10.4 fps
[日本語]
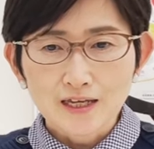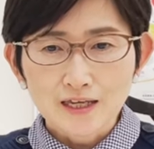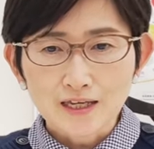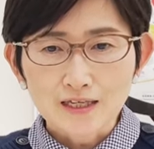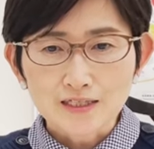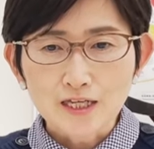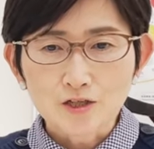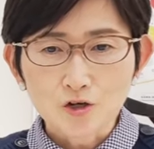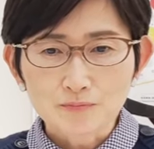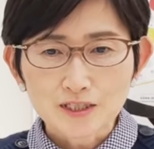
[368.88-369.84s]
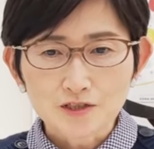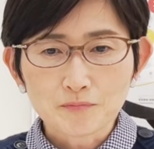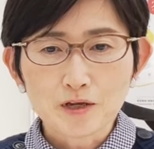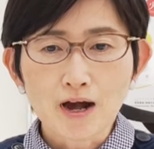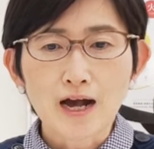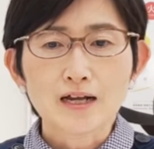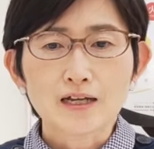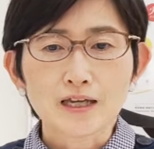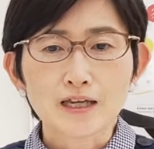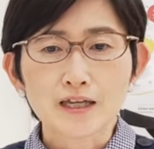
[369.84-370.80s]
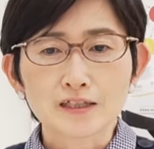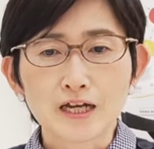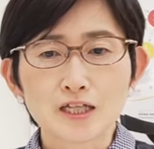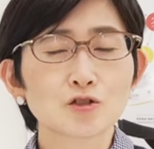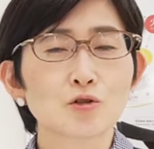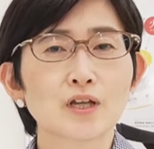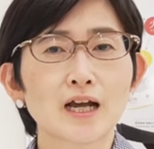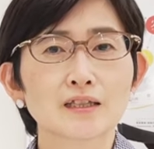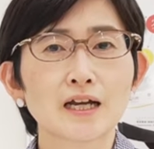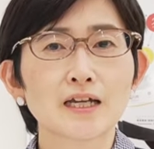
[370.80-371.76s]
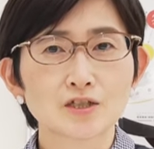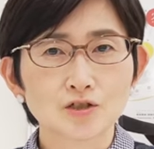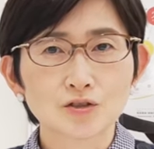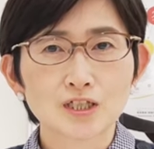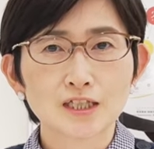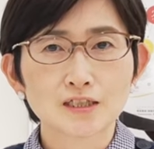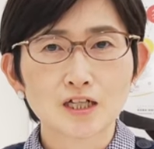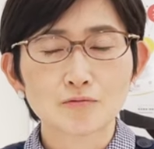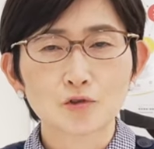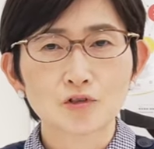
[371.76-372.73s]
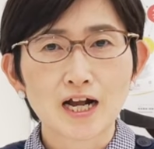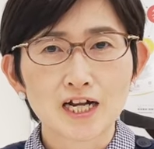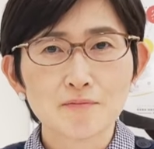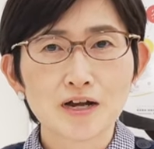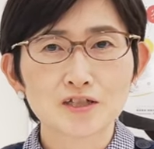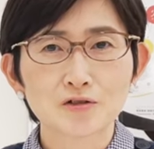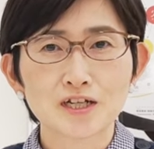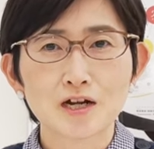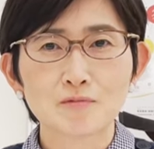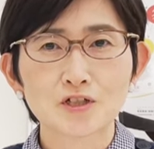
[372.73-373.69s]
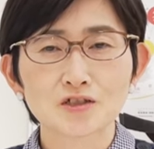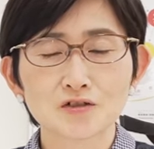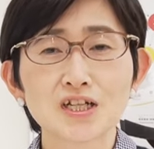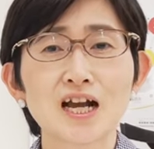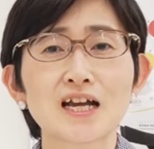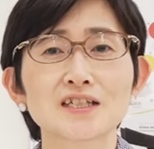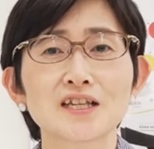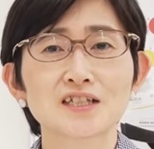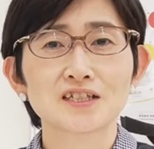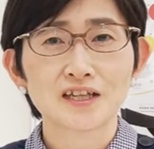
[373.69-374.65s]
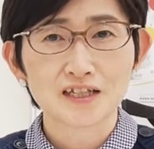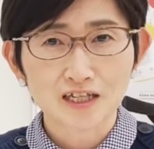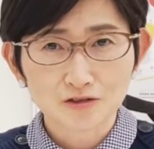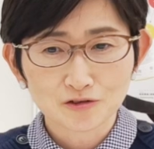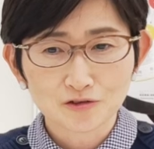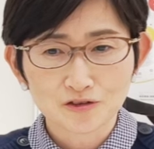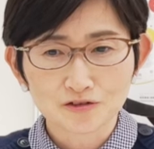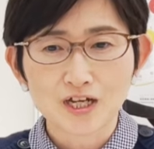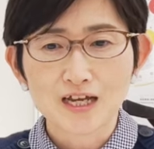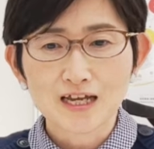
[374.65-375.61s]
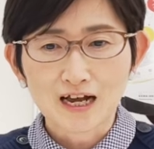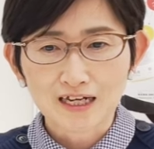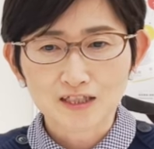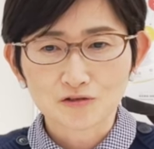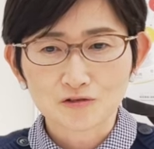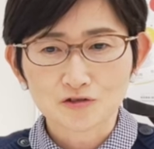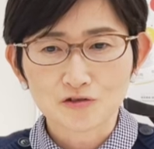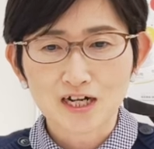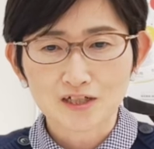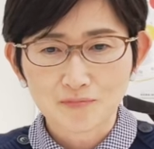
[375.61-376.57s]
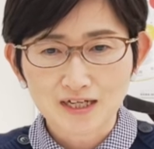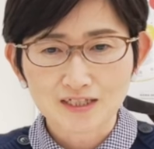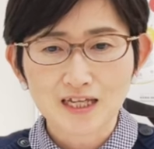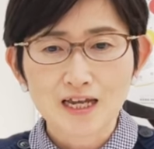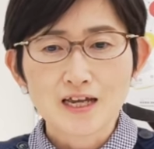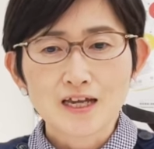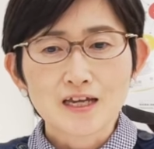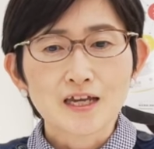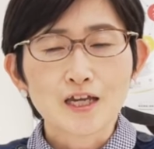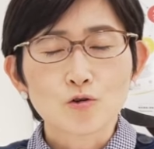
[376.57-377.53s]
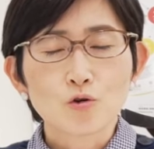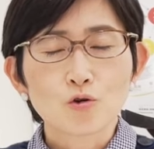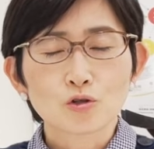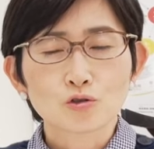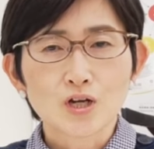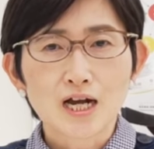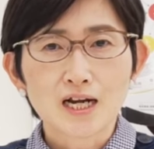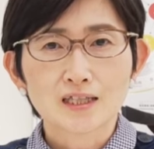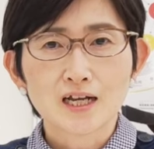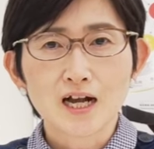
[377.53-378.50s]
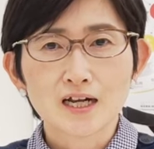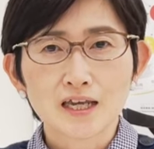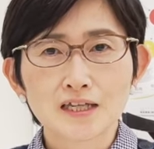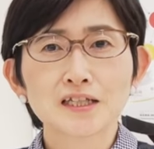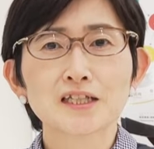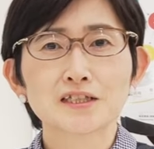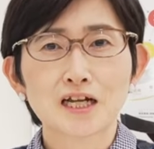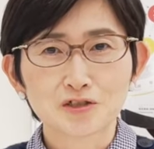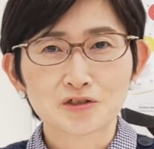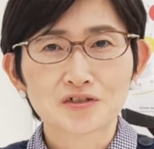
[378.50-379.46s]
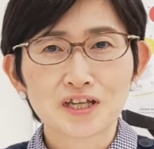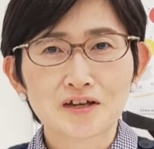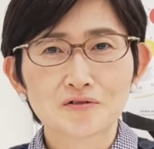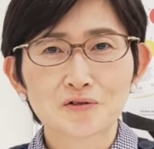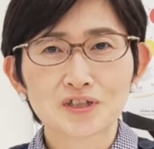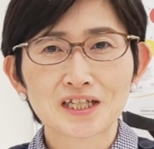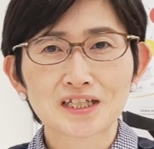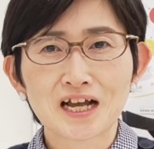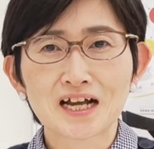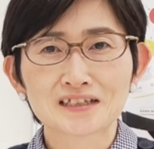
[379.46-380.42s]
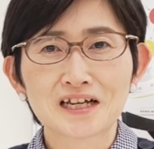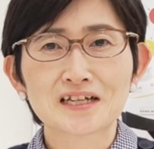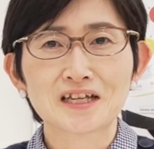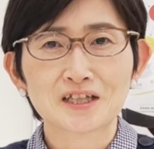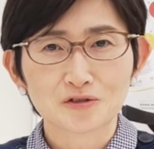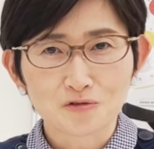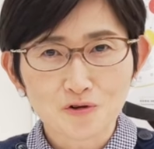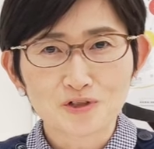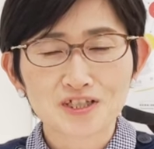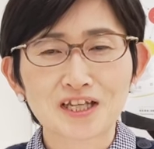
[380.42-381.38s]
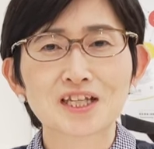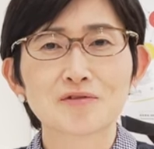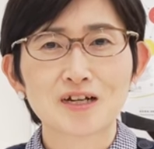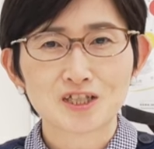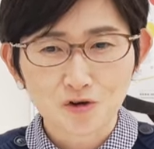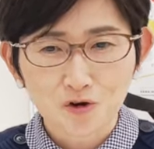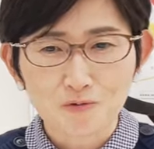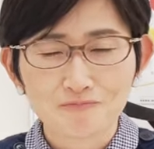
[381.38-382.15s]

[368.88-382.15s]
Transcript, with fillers: え最後3つ目は、え体調や体質気になるものがあればそれらも一緒に改善していけるという、はい、特徴があります、えー、心と体が元気になる健康的なダイエットをしていきましょ